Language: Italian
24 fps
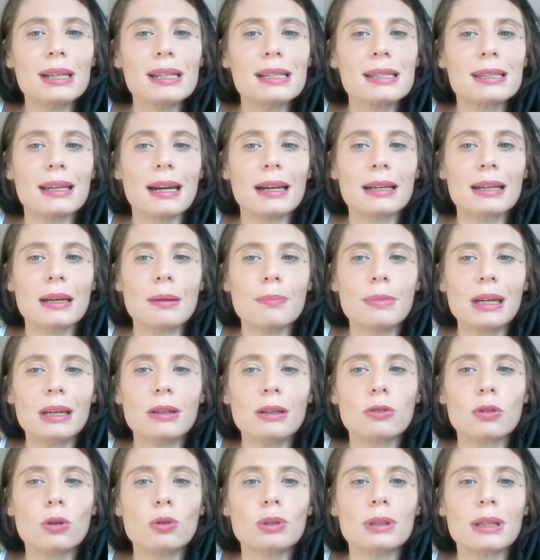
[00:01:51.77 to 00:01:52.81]
di
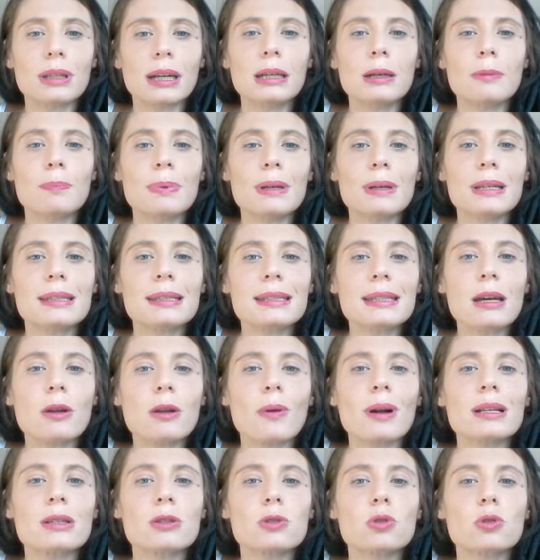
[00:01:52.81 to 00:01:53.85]
straniamento, lontani il
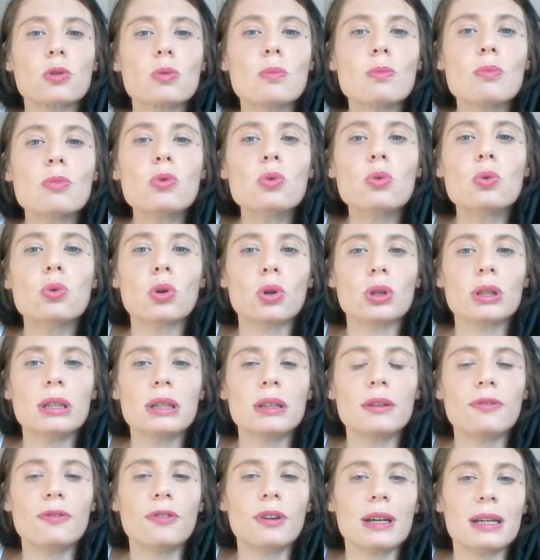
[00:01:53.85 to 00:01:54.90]
pensiero, alzi un muro di
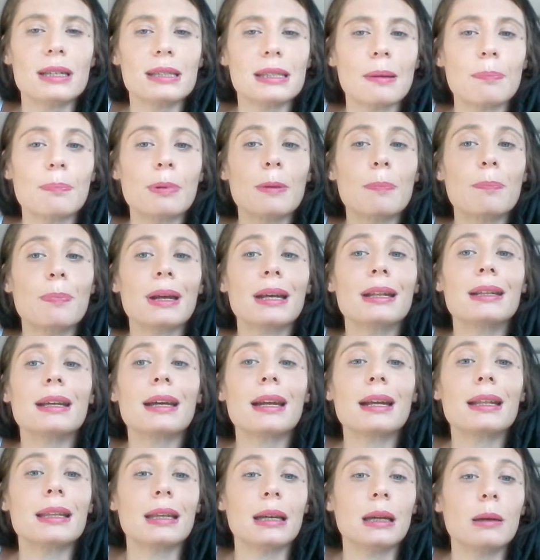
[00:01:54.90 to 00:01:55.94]
difesa per
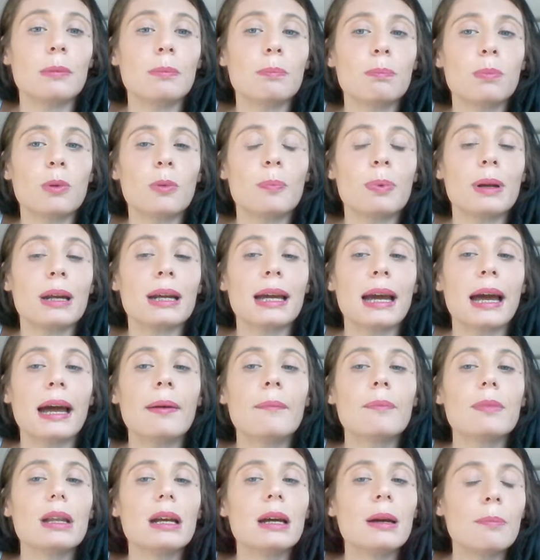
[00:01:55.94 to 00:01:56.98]
prendere tempo
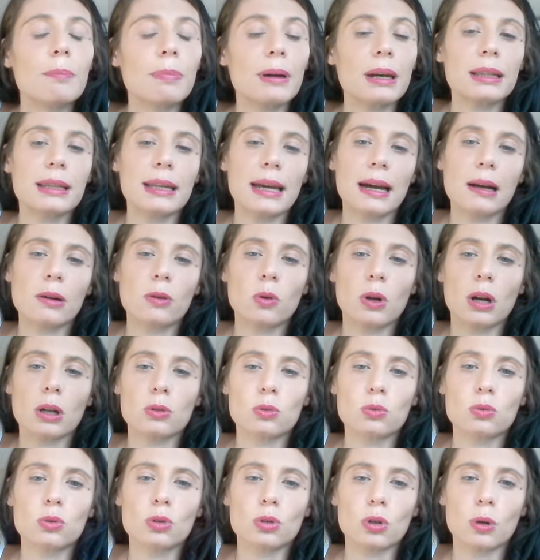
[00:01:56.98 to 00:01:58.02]
perché per te è ancora
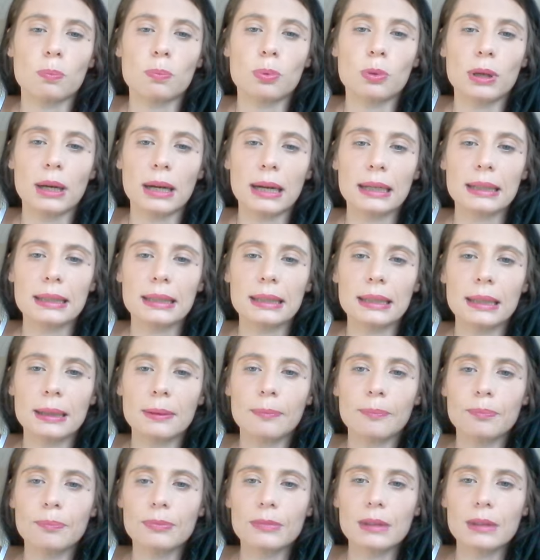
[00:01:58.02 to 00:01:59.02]
tutto troppo grande.